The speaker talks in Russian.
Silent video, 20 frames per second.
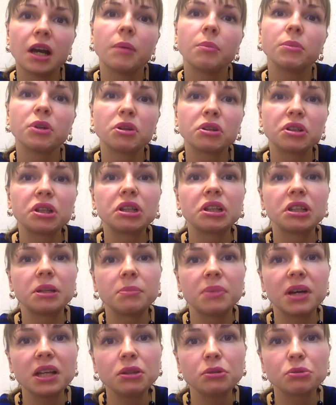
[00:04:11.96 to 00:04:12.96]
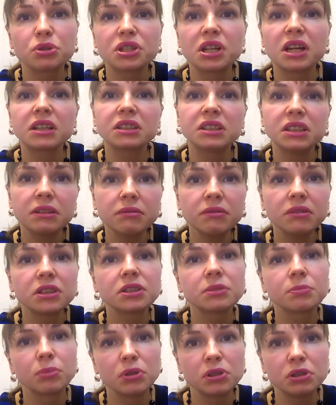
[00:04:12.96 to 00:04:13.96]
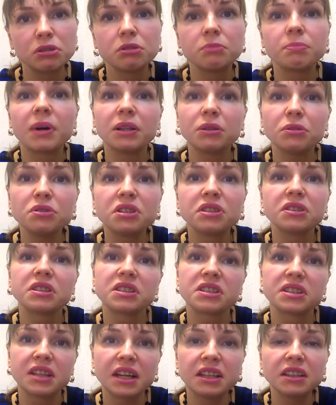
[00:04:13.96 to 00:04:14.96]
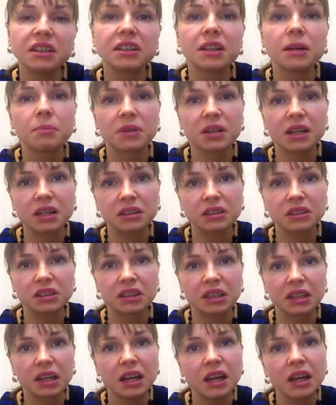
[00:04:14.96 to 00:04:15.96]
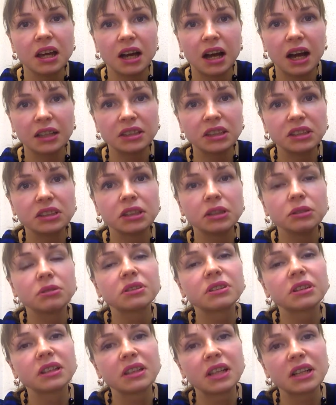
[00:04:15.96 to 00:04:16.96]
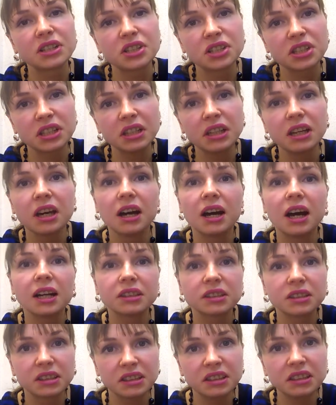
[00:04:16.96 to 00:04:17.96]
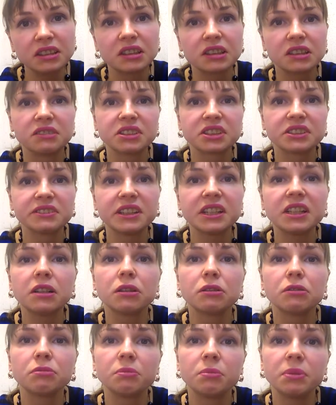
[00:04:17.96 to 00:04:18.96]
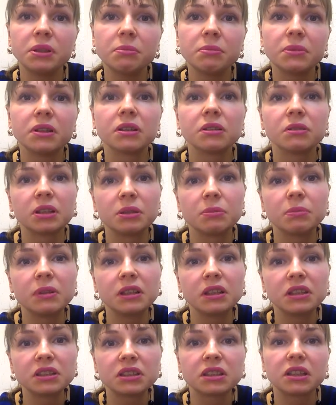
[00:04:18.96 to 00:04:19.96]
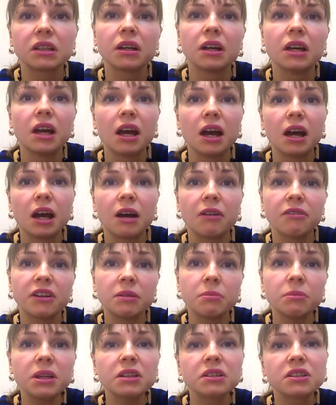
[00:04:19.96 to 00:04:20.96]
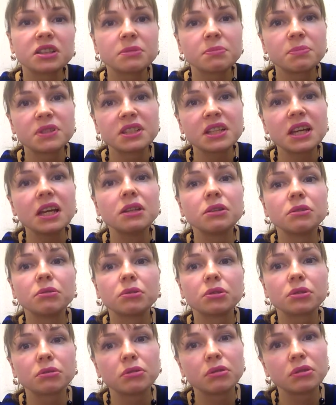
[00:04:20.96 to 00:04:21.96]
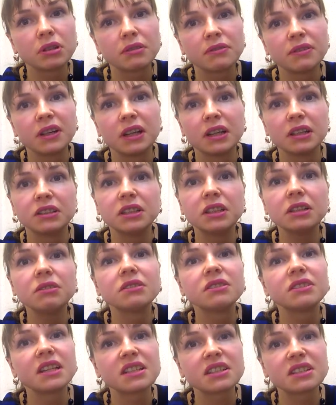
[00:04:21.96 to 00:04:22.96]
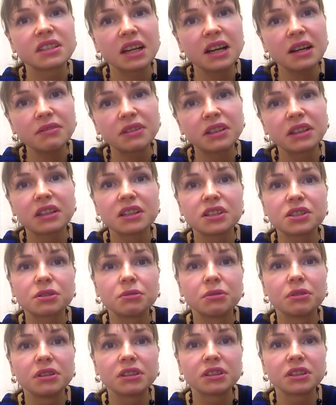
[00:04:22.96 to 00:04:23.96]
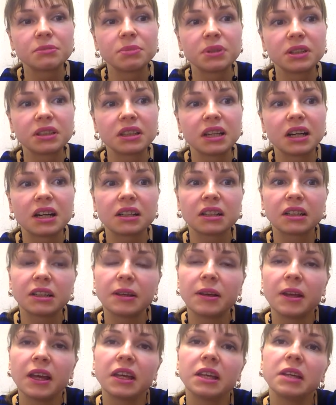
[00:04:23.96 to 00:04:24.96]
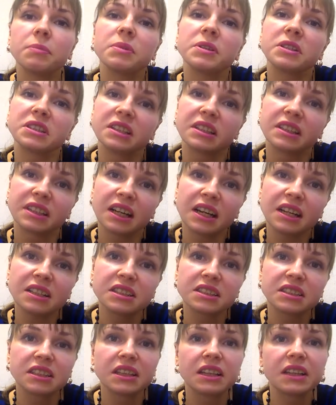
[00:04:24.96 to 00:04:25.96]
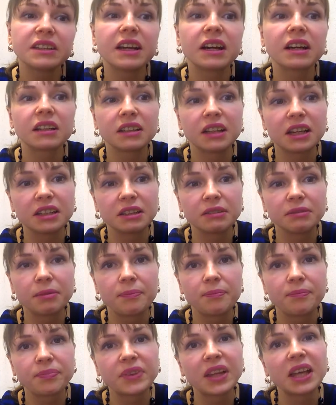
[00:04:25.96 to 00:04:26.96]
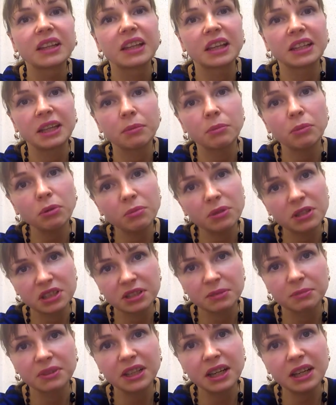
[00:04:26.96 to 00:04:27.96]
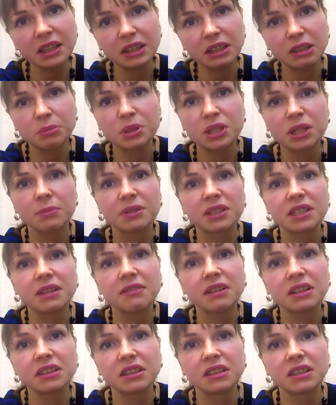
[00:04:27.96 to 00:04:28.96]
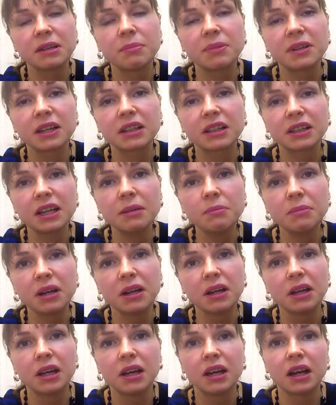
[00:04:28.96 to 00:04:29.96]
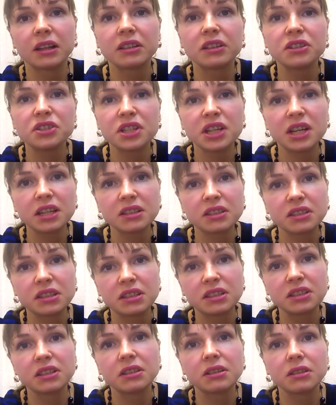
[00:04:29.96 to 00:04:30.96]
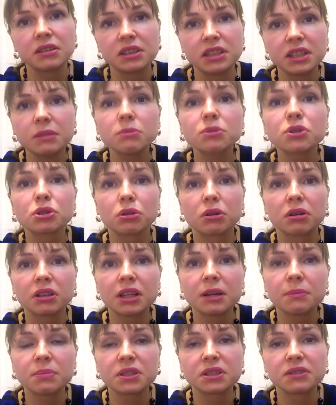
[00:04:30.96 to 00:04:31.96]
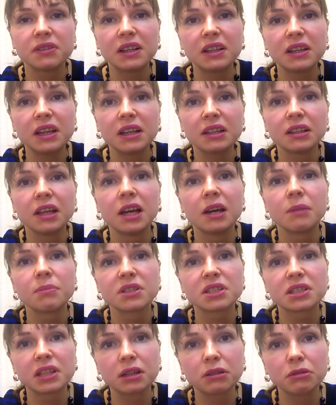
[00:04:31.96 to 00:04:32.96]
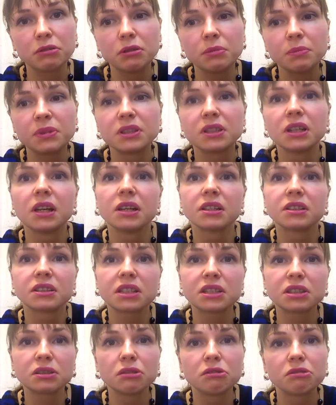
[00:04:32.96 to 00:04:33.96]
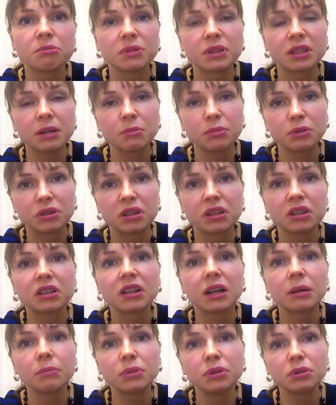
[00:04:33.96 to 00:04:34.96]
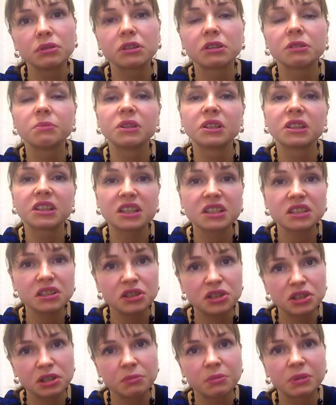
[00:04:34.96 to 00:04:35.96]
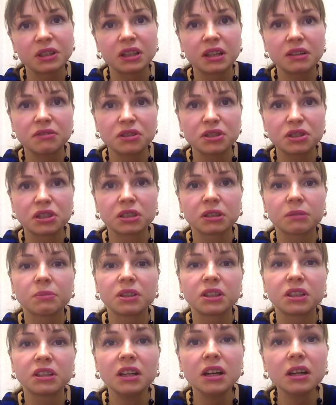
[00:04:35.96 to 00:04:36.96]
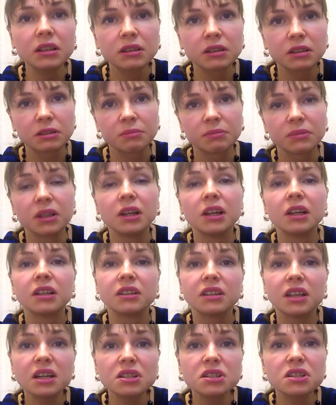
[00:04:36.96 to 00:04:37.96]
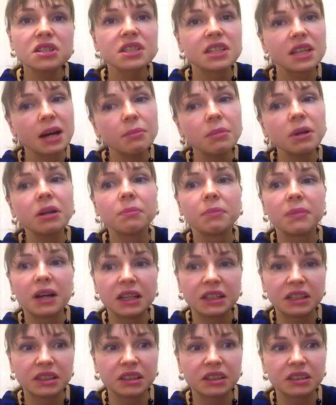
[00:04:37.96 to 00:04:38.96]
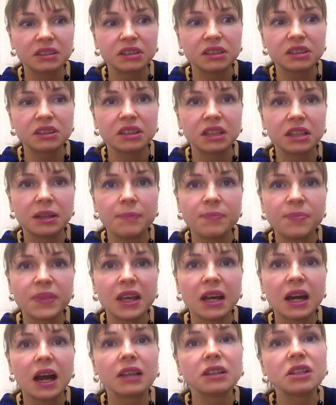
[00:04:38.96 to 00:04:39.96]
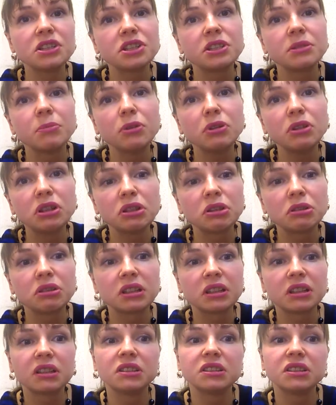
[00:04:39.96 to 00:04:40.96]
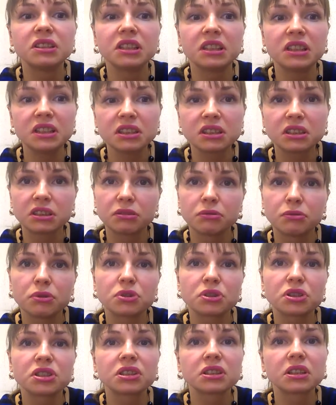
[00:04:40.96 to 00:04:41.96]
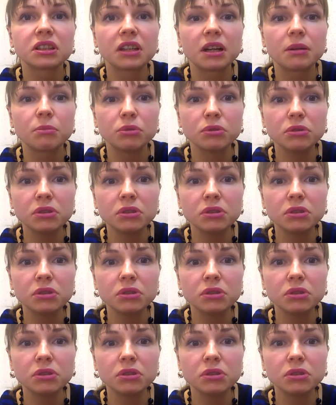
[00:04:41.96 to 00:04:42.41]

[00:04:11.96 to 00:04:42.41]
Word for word: Многие ребята уже активно используют полученные знания на практике. Они делают коллажи, открытки для своих любимых и близких, оформляют расписание уроков, делают заставки для школьных спектаклей и презентации для докладов. Таким образом, данная общеобразовательная программа отличается и тем, что она позволяет познакомить с основами работы на компьютерами и различными графическими редакторами даже самых маленьких детей – она стимулирует их интерес к творческой работе